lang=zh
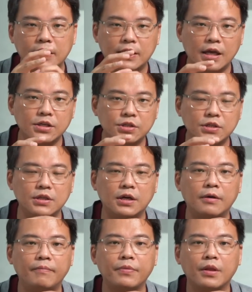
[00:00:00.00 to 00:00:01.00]
但是
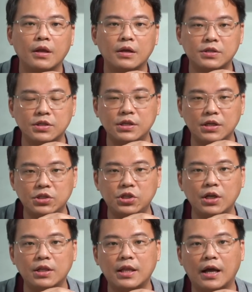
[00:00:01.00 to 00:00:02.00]
呢，之前
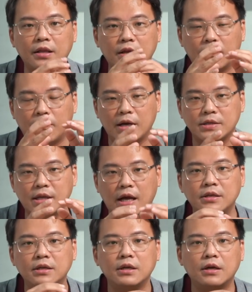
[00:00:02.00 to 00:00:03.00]
欠单的马
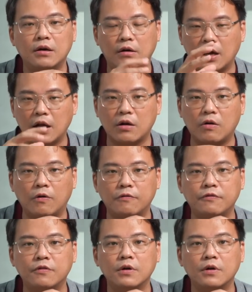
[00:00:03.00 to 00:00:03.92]
三哦和 Golf